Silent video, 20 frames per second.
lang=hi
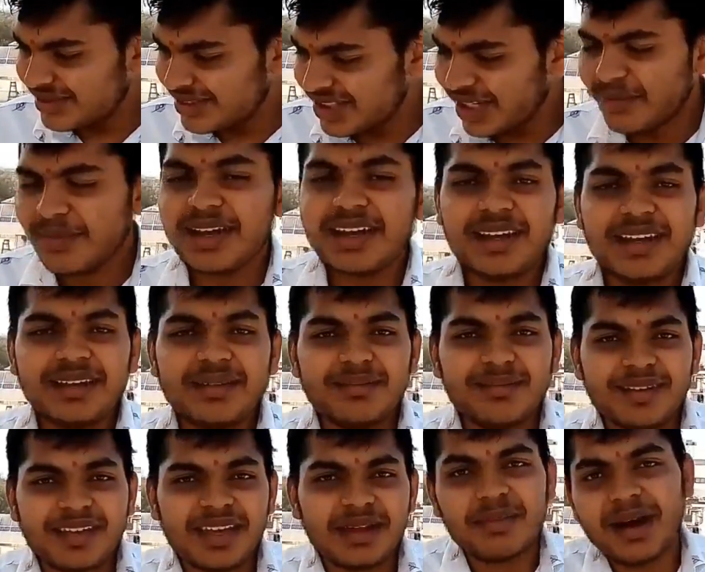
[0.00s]
समय
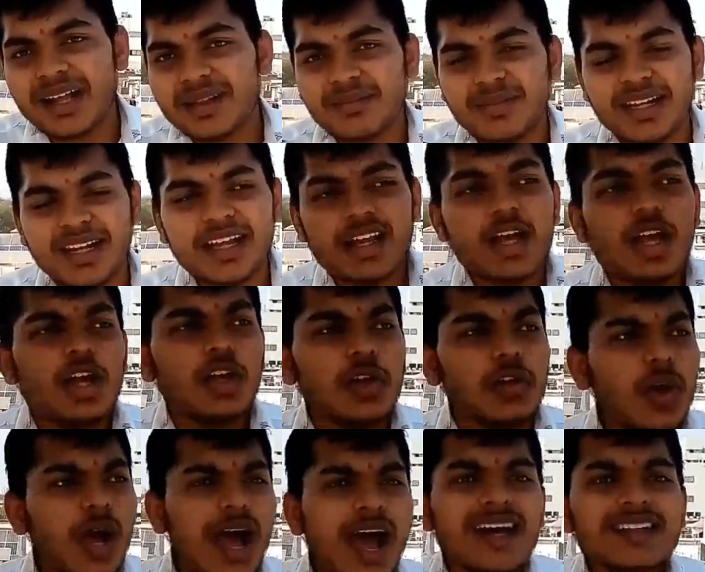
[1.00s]
के बाद मिले
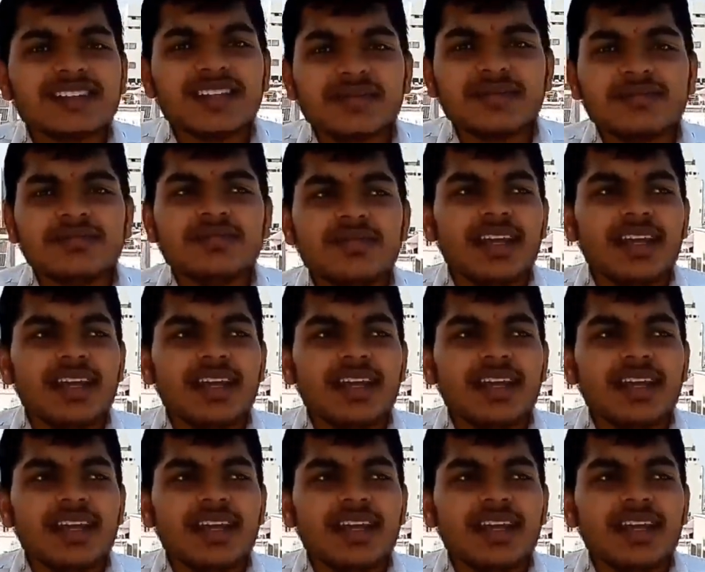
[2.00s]
तो आज हम